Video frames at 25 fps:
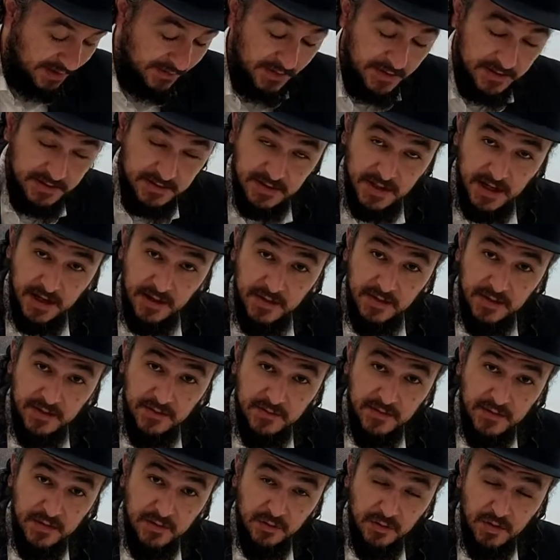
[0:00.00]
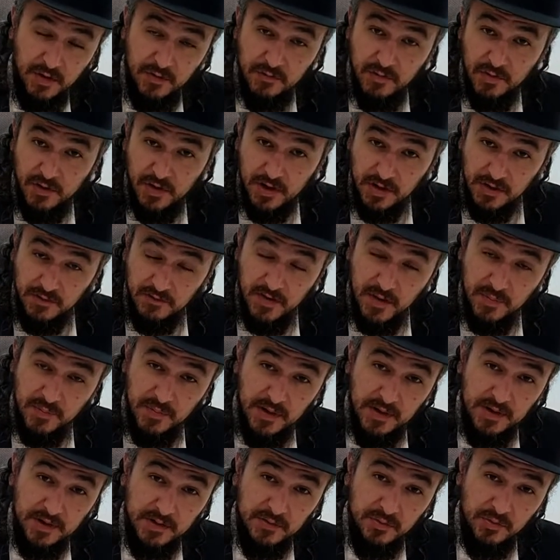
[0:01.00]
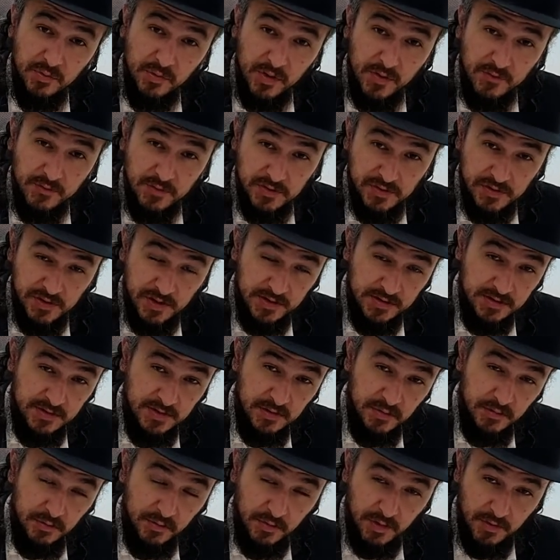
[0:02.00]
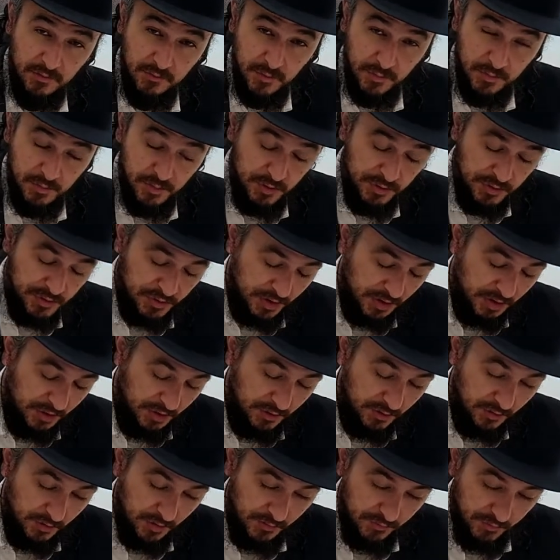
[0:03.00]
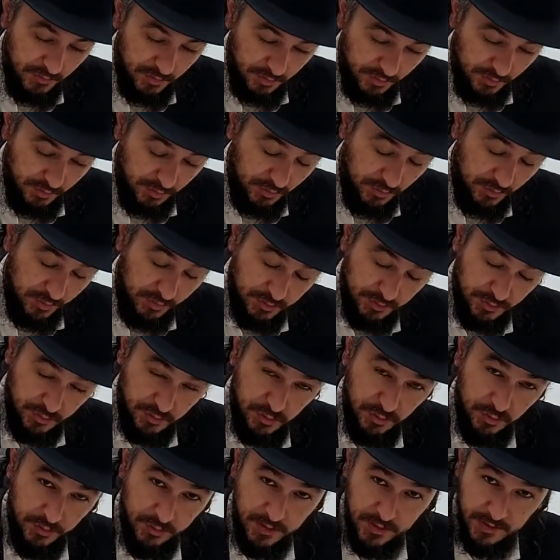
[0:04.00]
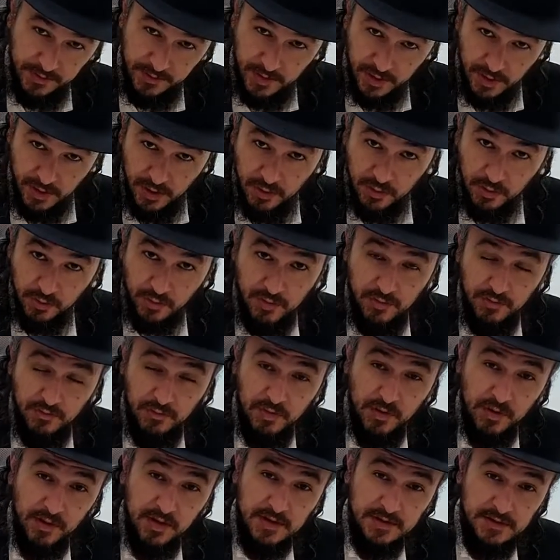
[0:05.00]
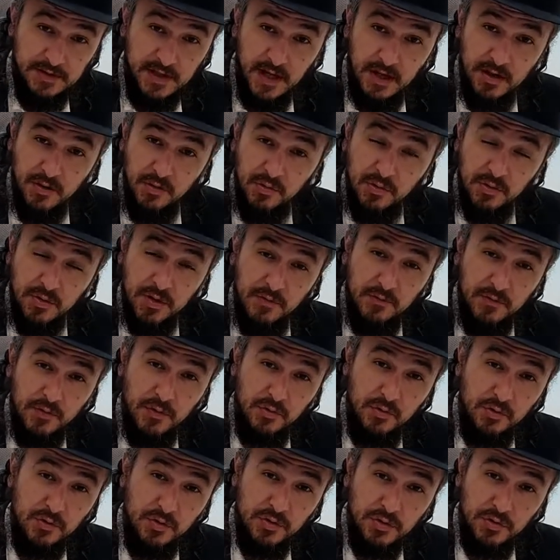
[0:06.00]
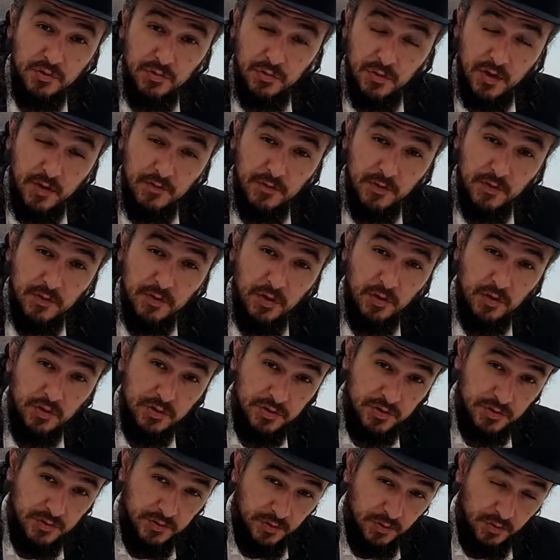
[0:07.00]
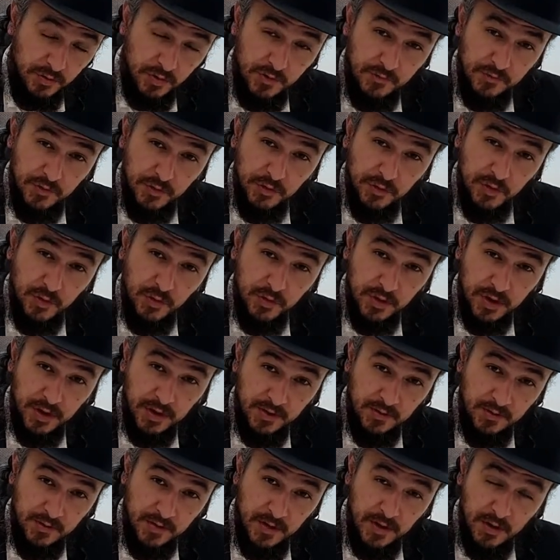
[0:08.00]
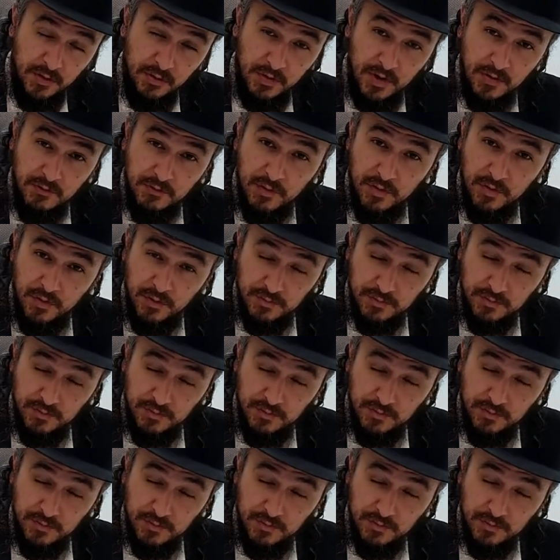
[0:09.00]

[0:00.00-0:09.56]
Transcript: ליצלן. У кого голова болит, у кого сердце, у кого почки, у кого зубы, у кого глаза, у кого уши, у кого нос, у кого ноги, у кого